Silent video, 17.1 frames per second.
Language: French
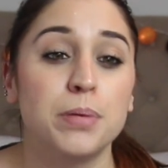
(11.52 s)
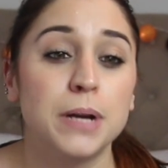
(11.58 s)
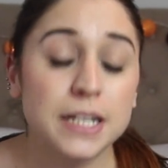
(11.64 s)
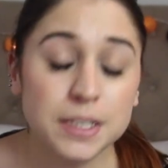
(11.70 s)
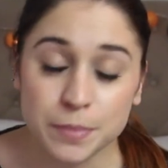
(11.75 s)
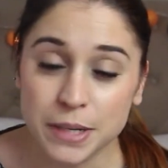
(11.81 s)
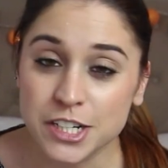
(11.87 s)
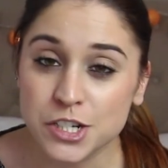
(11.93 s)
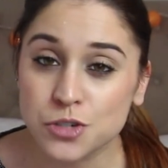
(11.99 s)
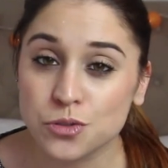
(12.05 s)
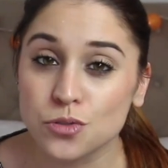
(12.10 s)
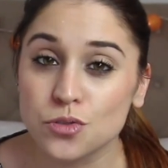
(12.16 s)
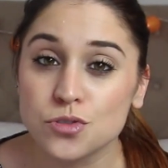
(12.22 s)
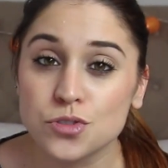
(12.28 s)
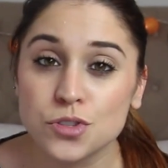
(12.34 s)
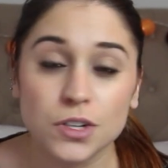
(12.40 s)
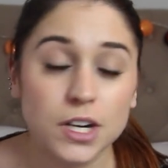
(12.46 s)
plein de belles
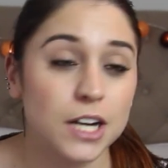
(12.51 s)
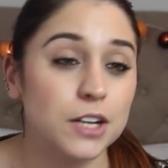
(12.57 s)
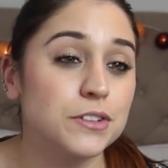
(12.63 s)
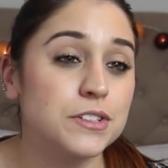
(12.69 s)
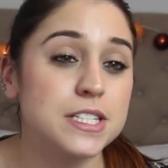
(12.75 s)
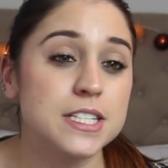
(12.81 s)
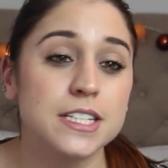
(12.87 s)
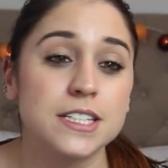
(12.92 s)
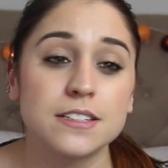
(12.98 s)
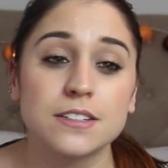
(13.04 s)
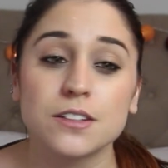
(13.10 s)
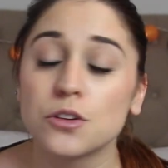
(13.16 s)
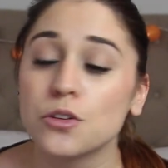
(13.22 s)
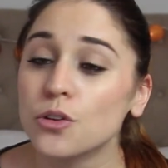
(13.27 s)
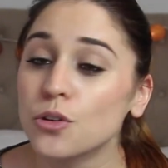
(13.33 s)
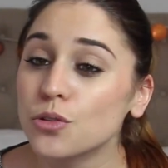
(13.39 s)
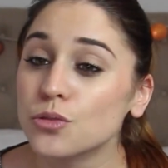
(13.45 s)
choses, de la réussite,
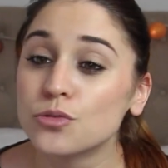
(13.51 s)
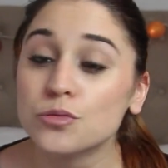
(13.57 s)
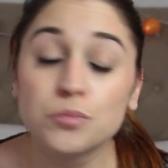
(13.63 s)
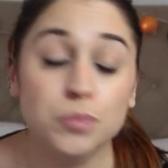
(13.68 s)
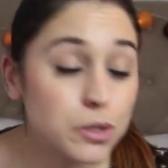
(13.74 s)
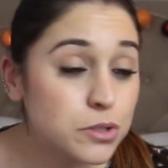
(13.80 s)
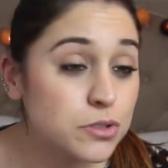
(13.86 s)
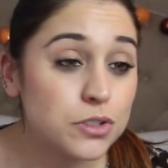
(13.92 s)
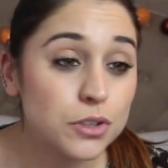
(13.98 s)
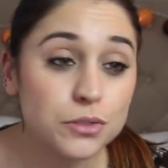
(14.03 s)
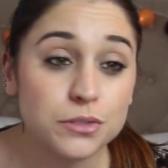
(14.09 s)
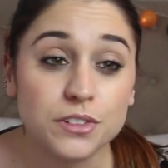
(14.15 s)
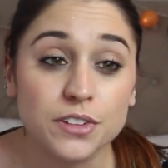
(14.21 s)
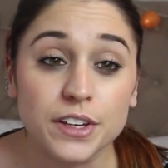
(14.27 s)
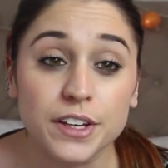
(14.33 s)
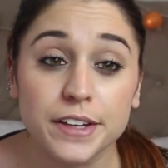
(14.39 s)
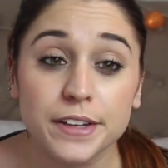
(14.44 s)
euh, une bonne
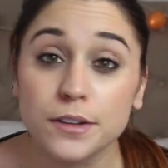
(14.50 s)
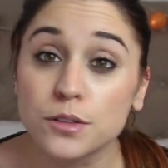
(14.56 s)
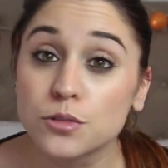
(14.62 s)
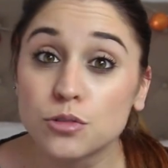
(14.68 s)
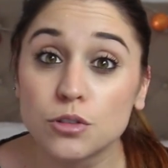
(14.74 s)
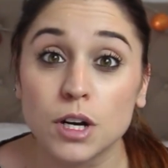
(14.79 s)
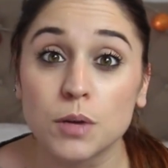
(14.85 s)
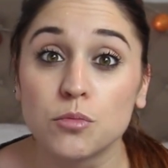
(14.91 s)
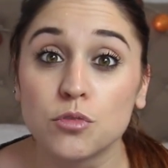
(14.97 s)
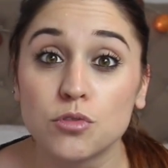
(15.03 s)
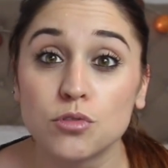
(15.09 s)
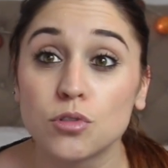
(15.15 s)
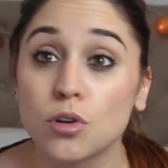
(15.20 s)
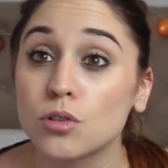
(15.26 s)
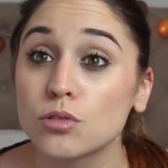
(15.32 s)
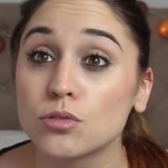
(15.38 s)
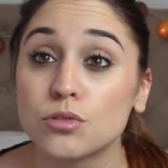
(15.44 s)
santé, de
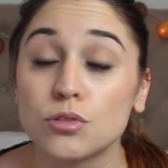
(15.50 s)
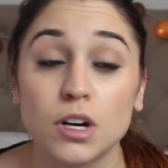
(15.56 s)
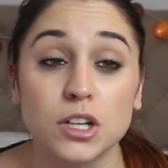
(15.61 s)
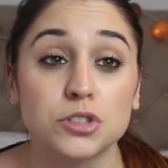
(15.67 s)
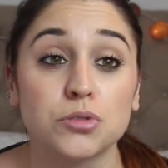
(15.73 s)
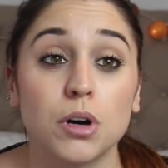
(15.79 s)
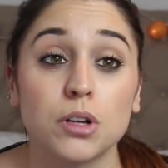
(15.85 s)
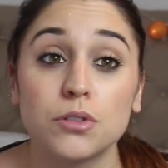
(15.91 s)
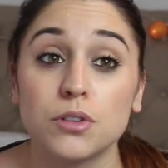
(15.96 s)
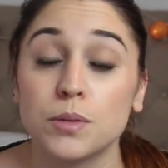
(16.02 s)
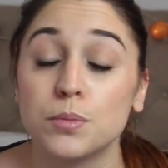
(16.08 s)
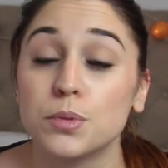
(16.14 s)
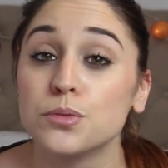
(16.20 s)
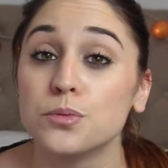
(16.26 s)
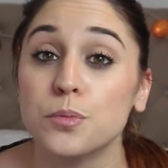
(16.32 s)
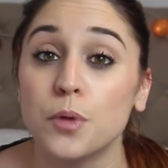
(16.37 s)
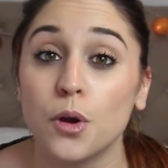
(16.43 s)
l'amour, de la joie, de la
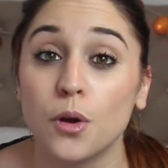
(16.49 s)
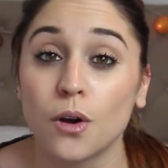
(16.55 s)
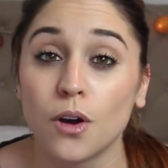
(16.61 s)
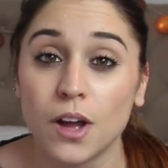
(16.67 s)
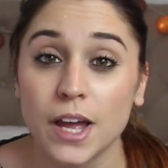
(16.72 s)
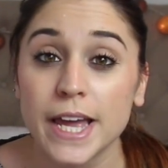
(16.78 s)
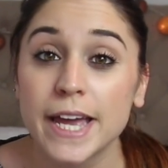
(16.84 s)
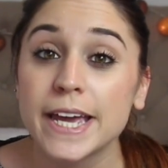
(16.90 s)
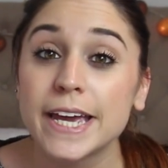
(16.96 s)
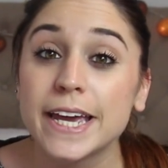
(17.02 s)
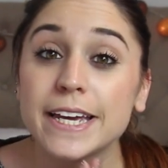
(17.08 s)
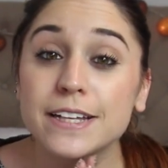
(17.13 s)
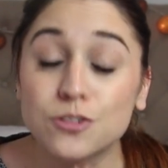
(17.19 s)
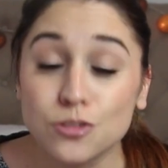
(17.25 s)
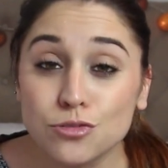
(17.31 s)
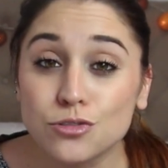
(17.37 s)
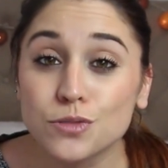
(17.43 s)
bonne humeur
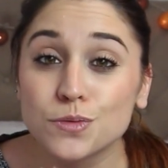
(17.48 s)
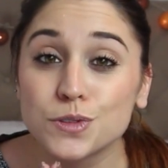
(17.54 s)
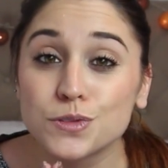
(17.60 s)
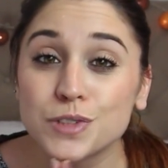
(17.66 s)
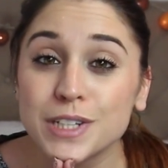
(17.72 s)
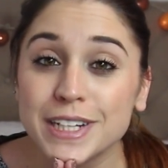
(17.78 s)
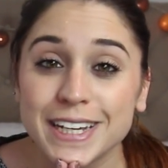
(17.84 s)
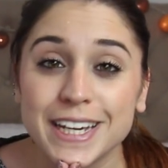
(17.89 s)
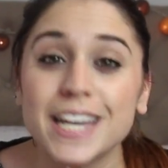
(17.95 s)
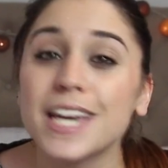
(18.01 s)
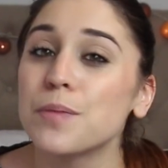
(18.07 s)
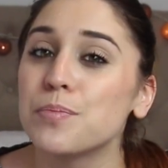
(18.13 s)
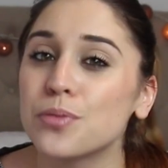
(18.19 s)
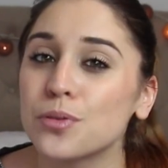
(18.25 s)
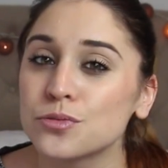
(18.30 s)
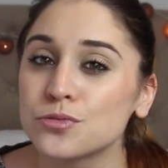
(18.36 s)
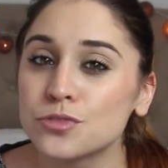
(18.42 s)
et tout ce que vous voulez. Et
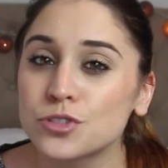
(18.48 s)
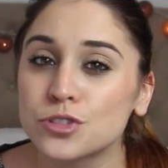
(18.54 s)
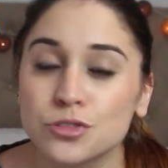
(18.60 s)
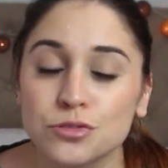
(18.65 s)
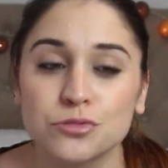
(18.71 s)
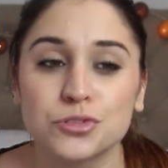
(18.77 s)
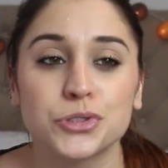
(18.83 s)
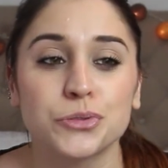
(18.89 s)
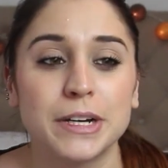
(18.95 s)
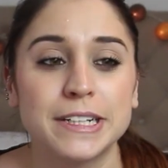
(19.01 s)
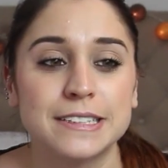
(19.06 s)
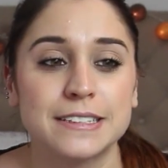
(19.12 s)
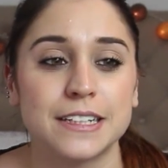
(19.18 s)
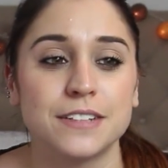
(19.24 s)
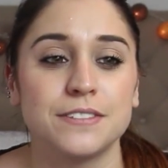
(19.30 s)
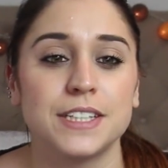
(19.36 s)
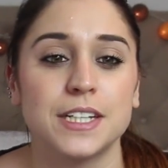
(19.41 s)
pour nous, je nous
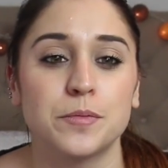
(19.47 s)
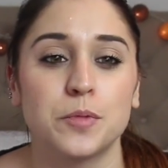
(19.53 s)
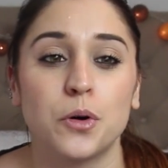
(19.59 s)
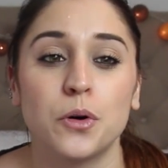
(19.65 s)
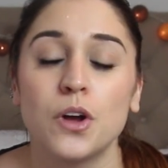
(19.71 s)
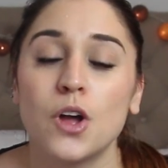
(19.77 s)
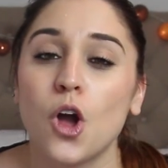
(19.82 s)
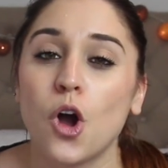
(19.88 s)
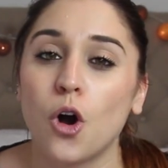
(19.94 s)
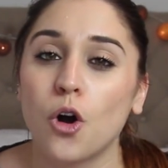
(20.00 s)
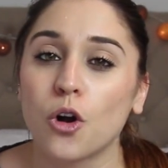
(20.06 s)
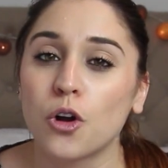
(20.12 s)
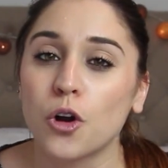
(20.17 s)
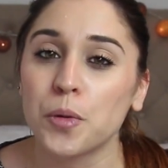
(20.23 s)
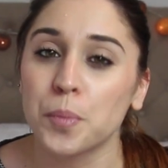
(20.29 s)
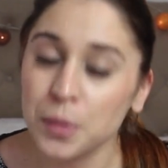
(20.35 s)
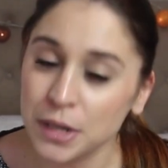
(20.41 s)
souhaite évidemment
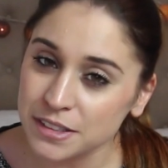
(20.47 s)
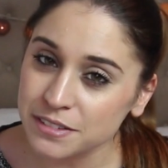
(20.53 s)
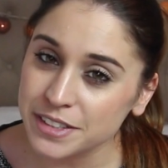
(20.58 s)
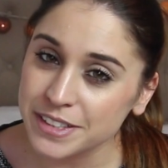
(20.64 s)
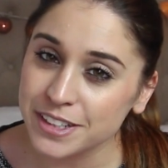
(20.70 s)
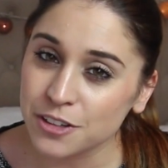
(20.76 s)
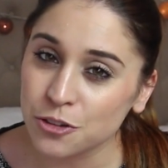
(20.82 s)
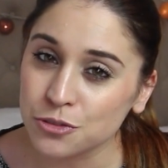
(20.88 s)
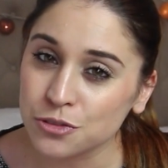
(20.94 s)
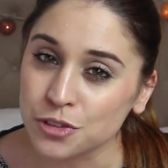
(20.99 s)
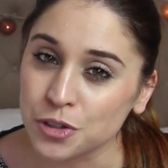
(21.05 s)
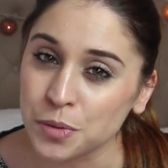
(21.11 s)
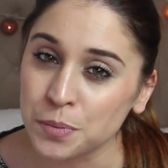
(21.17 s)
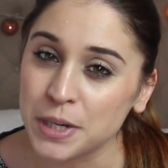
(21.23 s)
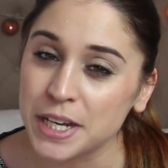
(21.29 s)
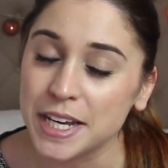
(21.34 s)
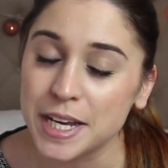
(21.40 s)
encore plein de vidéos
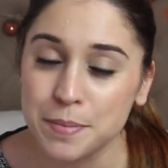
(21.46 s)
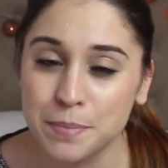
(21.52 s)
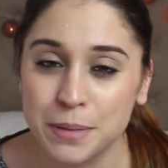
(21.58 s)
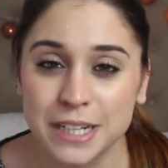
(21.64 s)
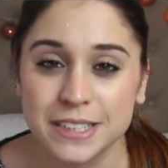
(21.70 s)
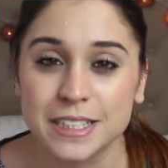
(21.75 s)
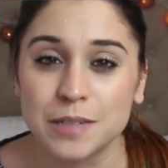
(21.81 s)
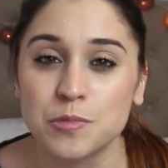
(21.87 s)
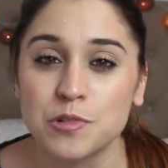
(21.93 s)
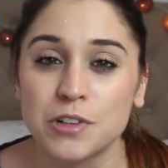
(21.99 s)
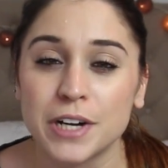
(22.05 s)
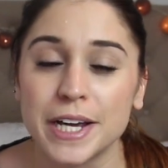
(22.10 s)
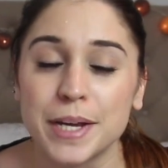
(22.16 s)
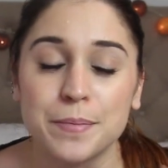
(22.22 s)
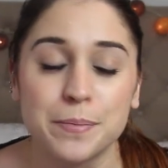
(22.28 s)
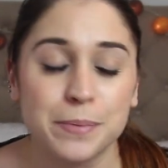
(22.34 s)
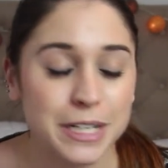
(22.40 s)
ensemble et plein d'amour
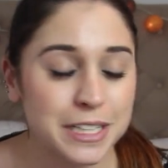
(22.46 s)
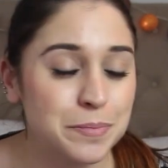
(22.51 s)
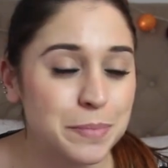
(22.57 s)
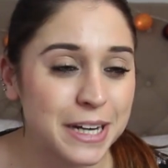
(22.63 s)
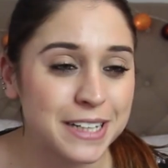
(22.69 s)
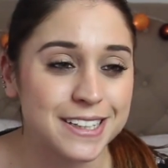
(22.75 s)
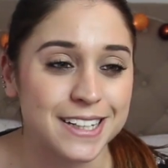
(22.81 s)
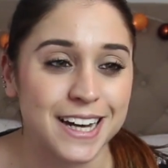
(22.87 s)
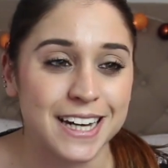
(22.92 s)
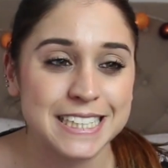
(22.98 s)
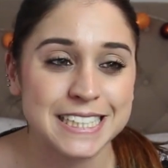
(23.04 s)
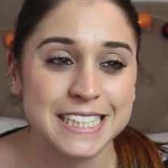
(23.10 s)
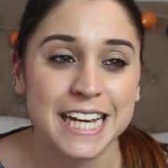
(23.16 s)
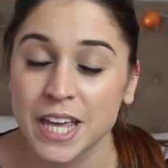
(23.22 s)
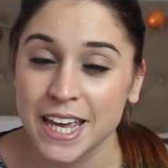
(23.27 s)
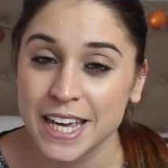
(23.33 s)
et plein de partage.